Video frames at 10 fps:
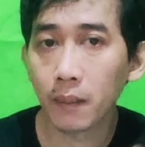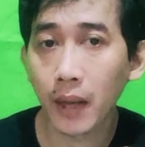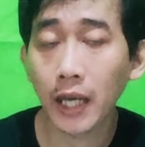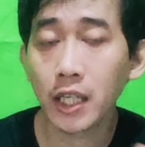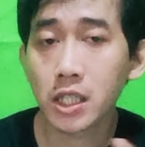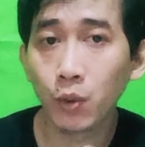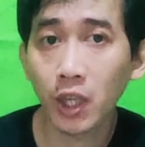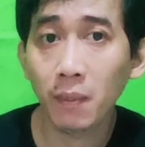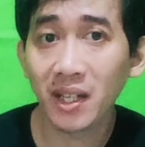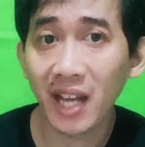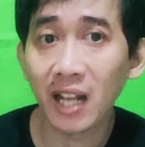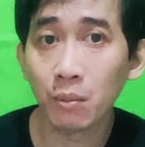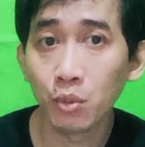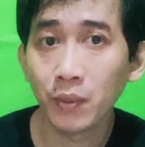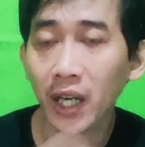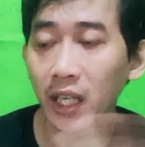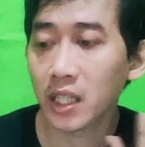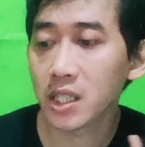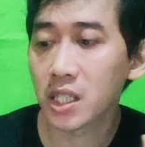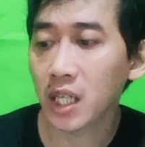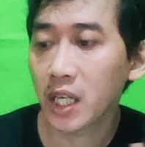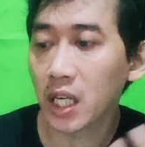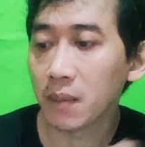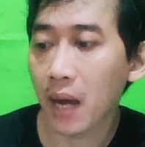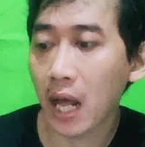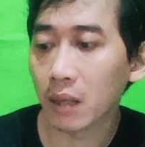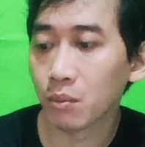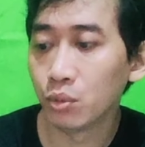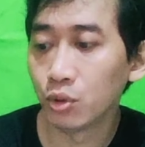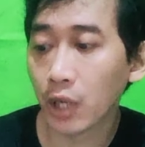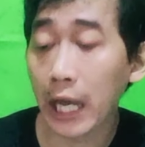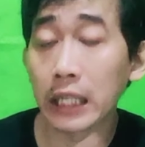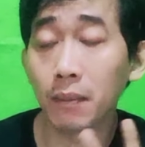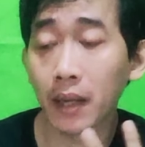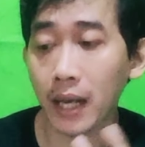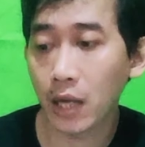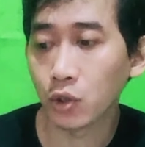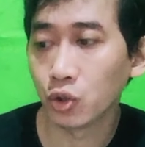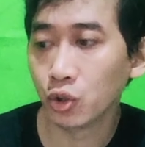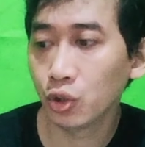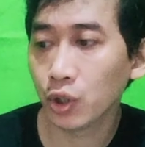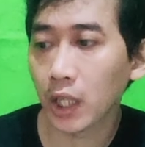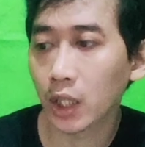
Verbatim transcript: makanya disebutnya mini album ya karena di sini ada lima album eh lima lagu